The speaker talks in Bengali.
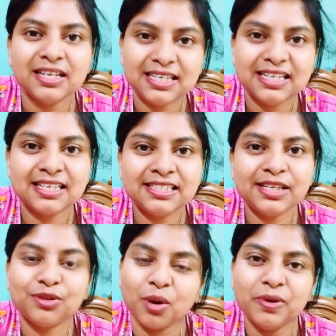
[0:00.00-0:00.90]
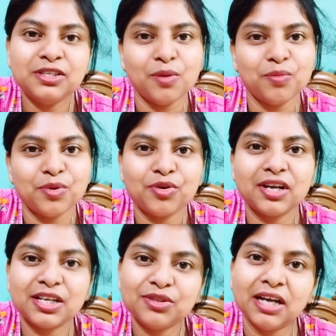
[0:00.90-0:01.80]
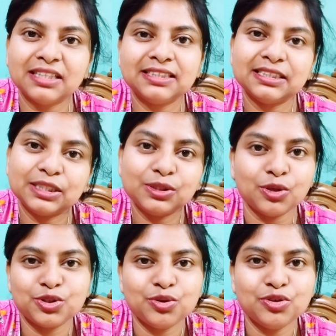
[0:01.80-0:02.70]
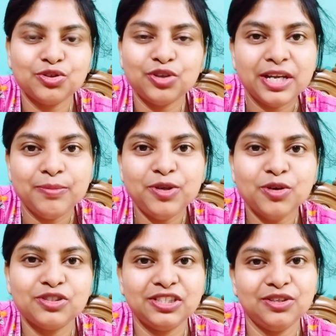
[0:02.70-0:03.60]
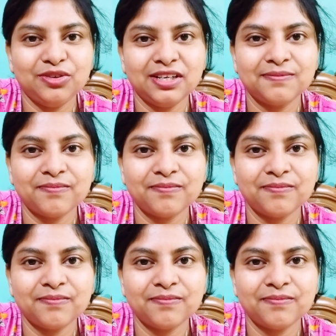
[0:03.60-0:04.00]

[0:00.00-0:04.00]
ঠিক আছে তবেই সম্পর্কটা কিন্তু আস্তে আস্তে নষ্ট হচ্ছিল এমনি হচ্ছিল না